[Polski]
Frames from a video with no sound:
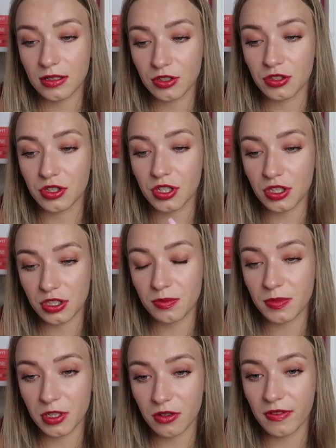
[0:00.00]
książki
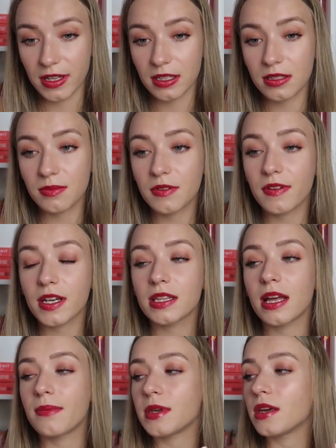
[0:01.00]
inspirowane tymi
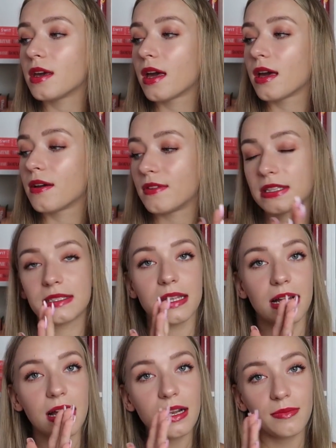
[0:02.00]
faktami, więc
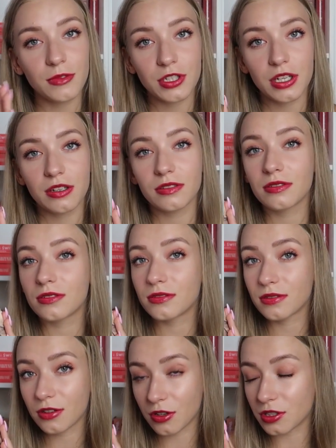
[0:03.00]
tak, ale może
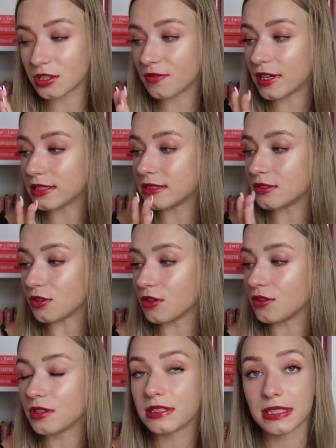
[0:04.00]
kogoś z Was
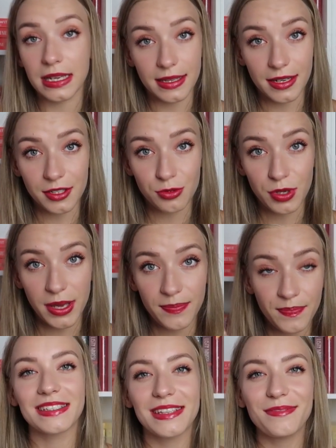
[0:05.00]
to zainteresuje.
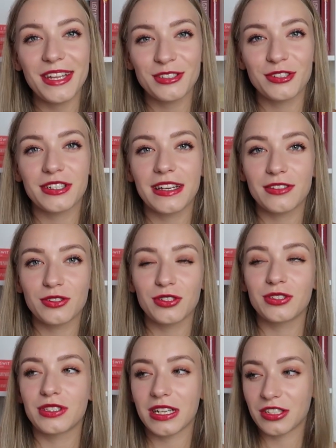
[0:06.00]
Następna książka to
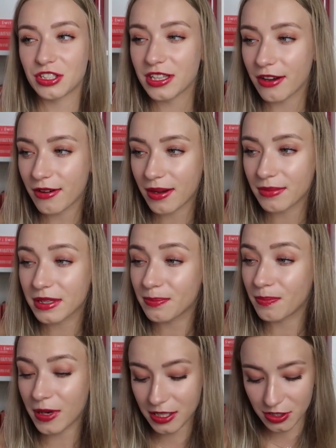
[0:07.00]
coś, co ja czytałam
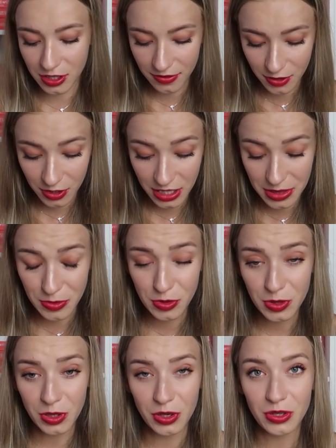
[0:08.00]
bardzo dawno
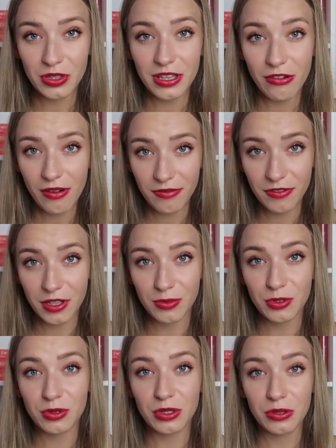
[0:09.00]
temu i oglądałam
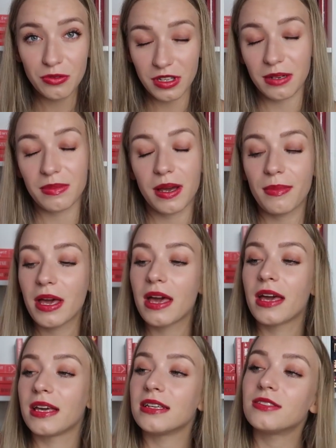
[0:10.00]
film, który uwielbiam.
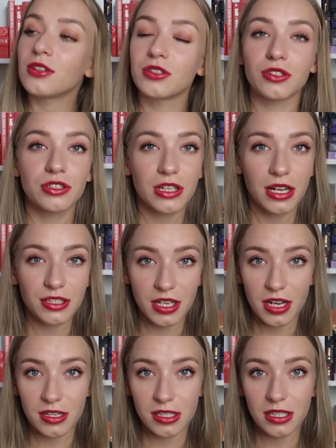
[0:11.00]
Jest to książka
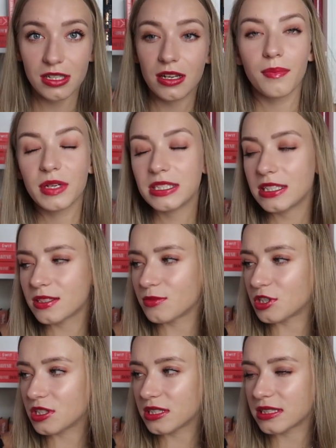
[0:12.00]
Charlie. Myślę, że
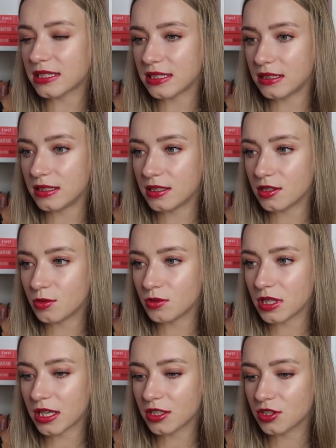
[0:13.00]
możecie znać inny
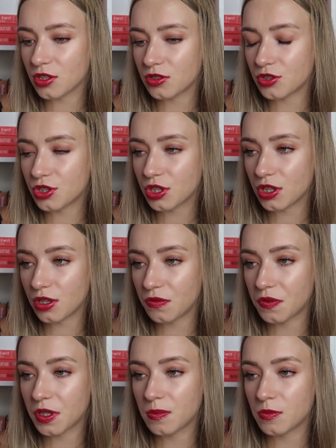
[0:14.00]
tytuł tej książki i
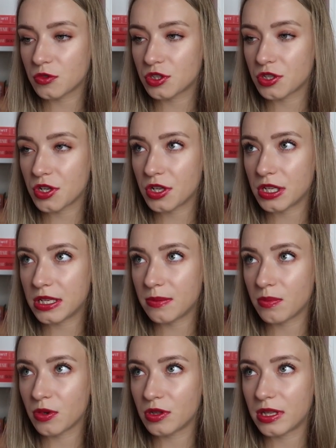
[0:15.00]
filmu,
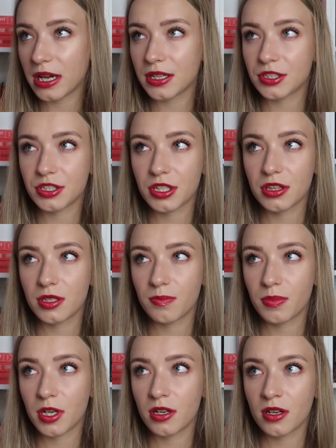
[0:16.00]
czyli bodajże The
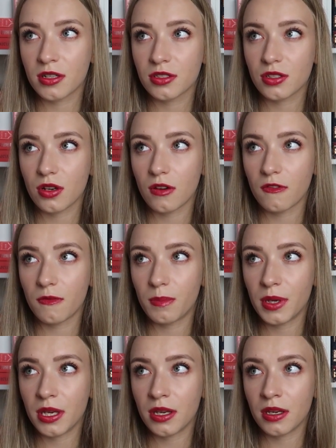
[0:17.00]
Perks of
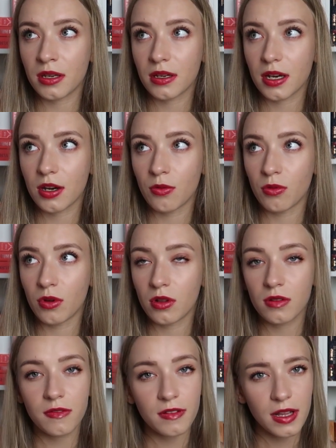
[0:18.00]
Being a
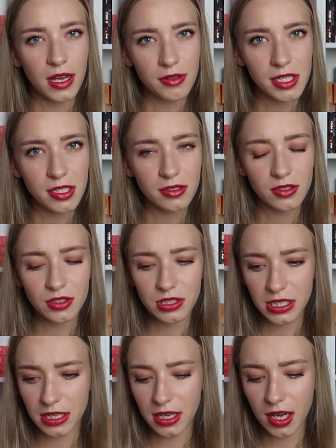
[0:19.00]
Wallflower,
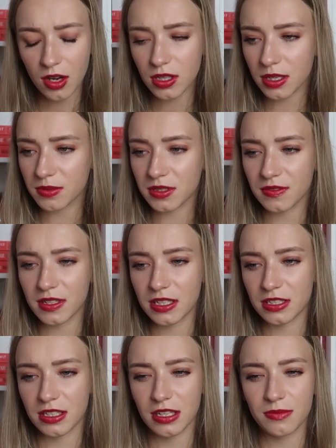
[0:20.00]
coś takiego. Tak mi się
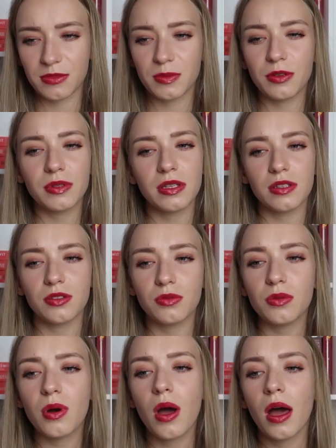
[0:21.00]
wydaje, że tak brzmiał ten
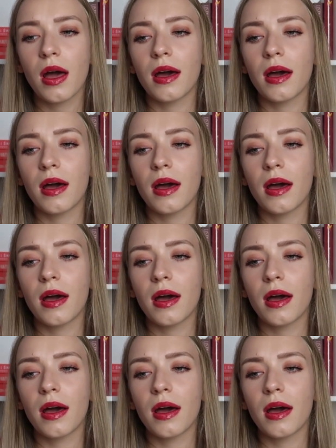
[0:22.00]
tytuł